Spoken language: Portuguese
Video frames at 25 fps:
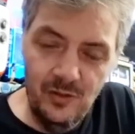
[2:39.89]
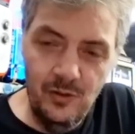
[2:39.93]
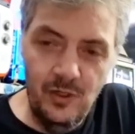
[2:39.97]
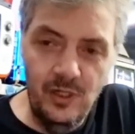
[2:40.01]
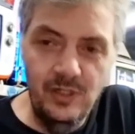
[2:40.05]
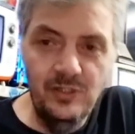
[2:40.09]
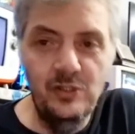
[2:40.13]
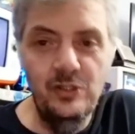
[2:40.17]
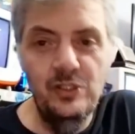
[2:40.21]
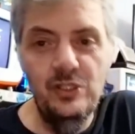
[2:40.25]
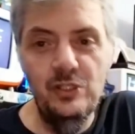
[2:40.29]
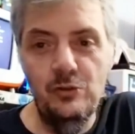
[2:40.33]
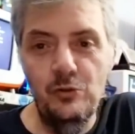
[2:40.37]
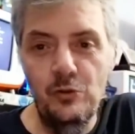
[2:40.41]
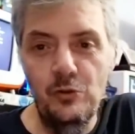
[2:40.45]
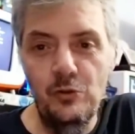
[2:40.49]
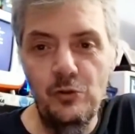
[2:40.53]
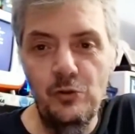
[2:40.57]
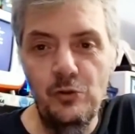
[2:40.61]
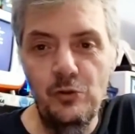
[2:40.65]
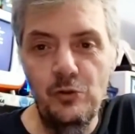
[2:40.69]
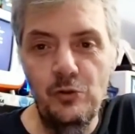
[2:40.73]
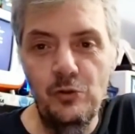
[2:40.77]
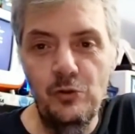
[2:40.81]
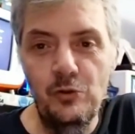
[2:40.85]
Gosto de
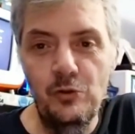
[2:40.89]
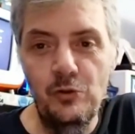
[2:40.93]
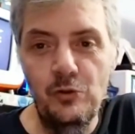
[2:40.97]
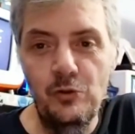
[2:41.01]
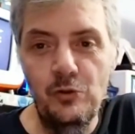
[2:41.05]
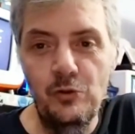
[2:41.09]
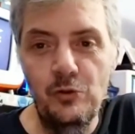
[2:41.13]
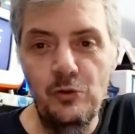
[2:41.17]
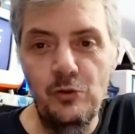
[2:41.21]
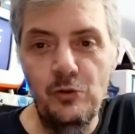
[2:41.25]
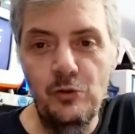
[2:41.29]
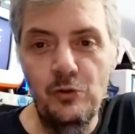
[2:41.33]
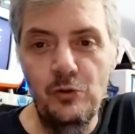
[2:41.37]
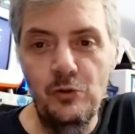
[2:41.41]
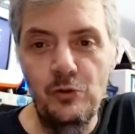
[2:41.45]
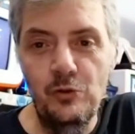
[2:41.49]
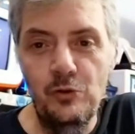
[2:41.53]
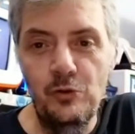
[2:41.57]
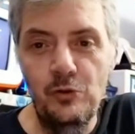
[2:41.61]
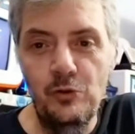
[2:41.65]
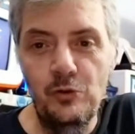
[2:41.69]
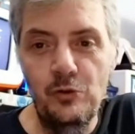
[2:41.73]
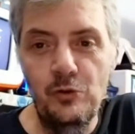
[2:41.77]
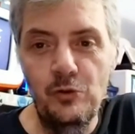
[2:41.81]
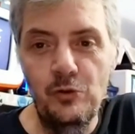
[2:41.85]
todos vocês.
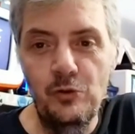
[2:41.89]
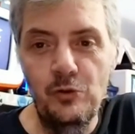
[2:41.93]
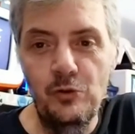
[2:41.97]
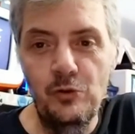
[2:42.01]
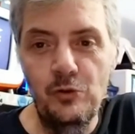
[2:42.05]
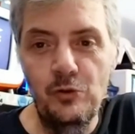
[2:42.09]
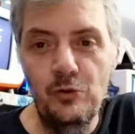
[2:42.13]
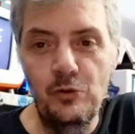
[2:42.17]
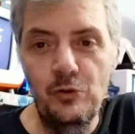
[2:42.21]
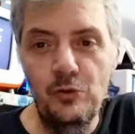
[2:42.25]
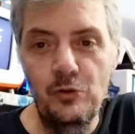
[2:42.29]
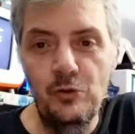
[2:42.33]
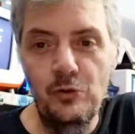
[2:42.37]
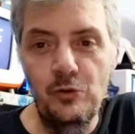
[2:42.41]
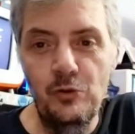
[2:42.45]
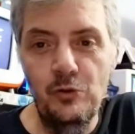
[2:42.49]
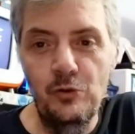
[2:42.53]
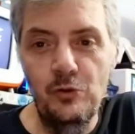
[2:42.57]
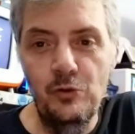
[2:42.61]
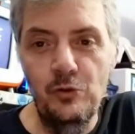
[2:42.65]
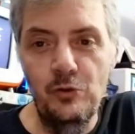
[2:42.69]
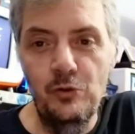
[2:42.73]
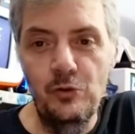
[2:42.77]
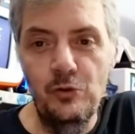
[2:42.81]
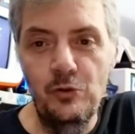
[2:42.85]
Eu
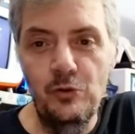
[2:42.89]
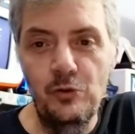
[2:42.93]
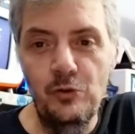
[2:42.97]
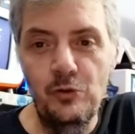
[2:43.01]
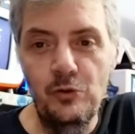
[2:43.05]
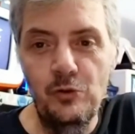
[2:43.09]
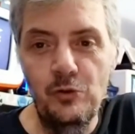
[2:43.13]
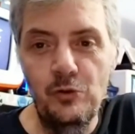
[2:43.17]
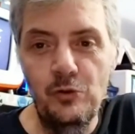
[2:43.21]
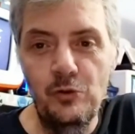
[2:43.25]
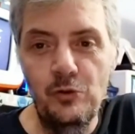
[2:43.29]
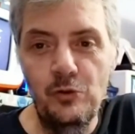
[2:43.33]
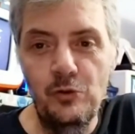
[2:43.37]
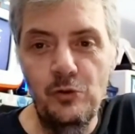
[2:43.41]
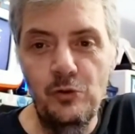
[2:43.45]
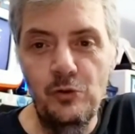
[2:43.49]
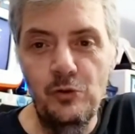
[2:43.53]
espero que o TH